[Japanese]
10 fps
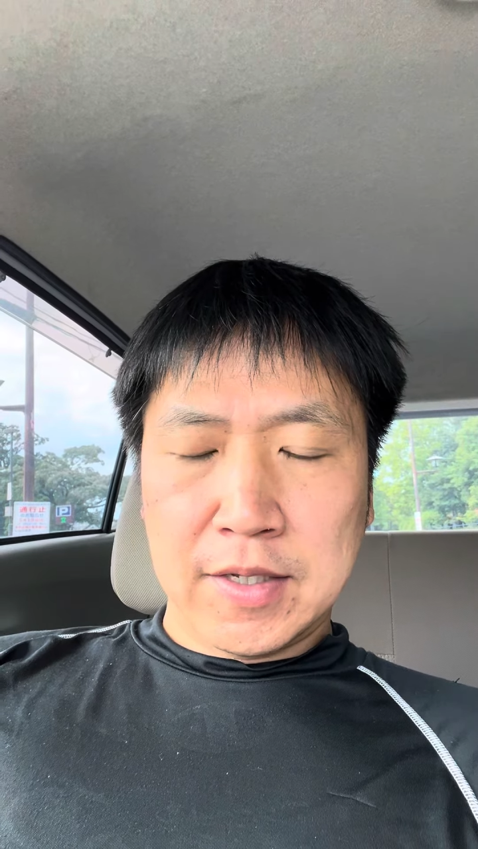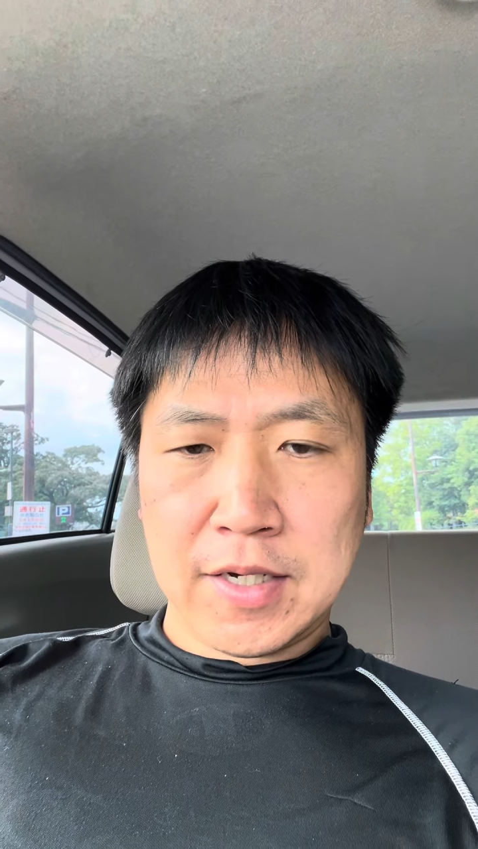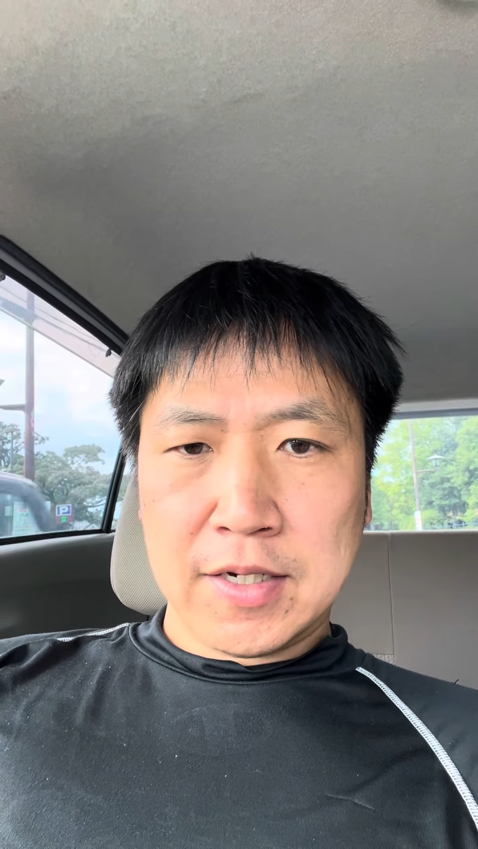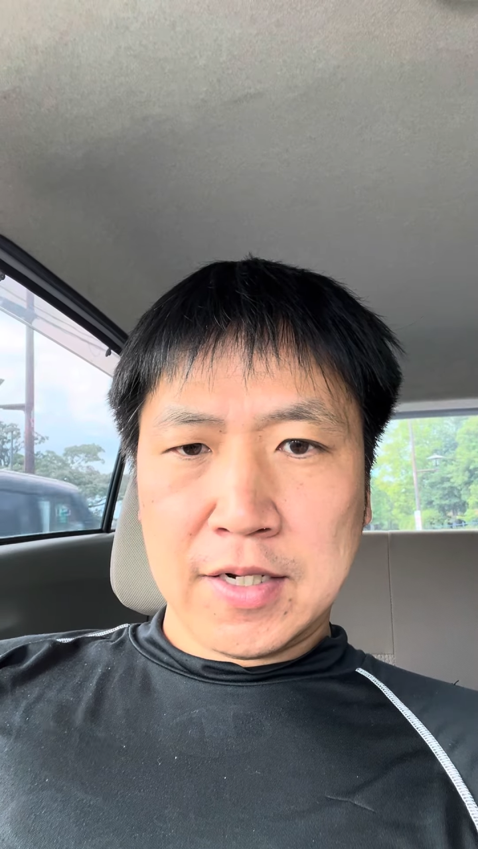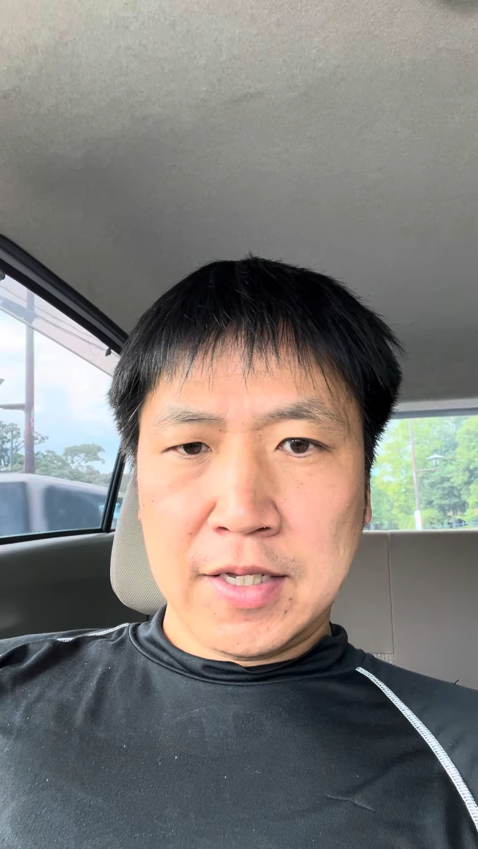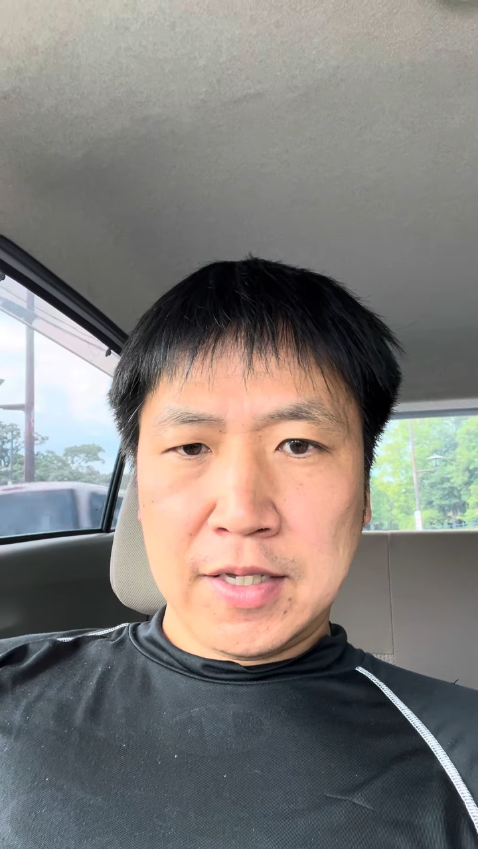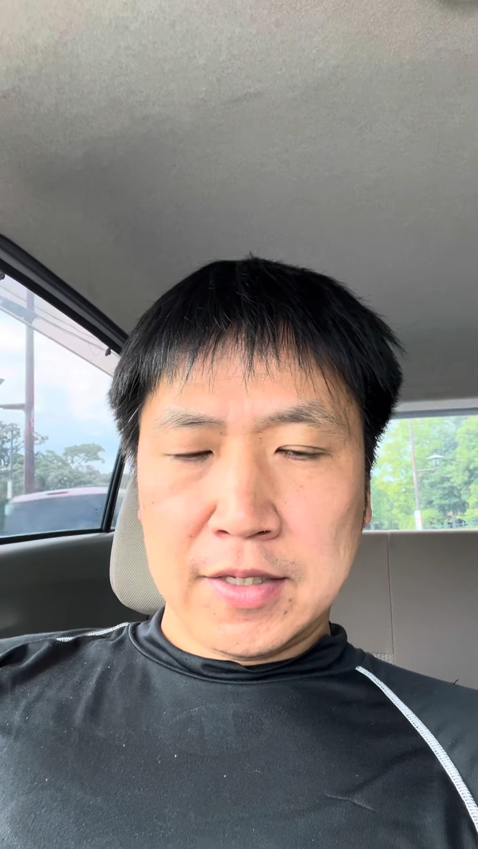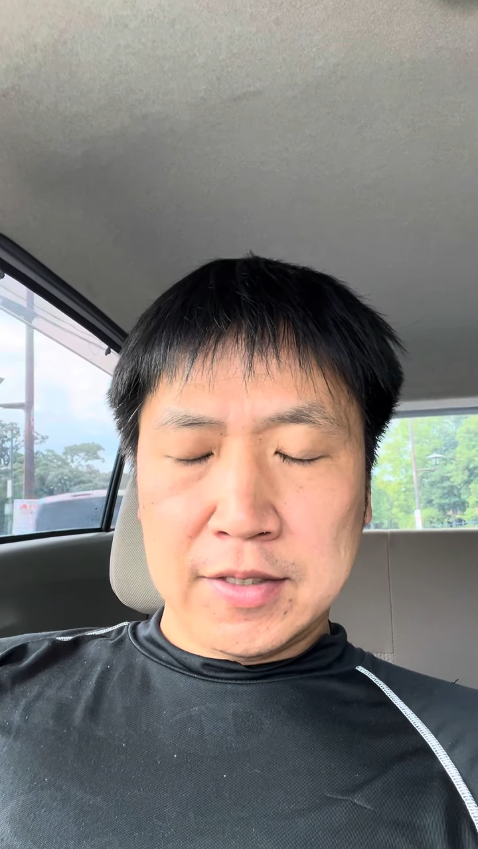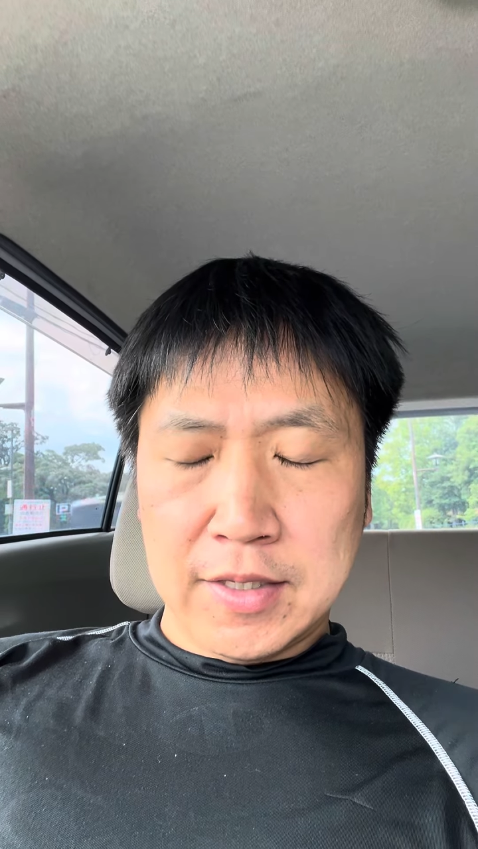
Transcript: ながらえ、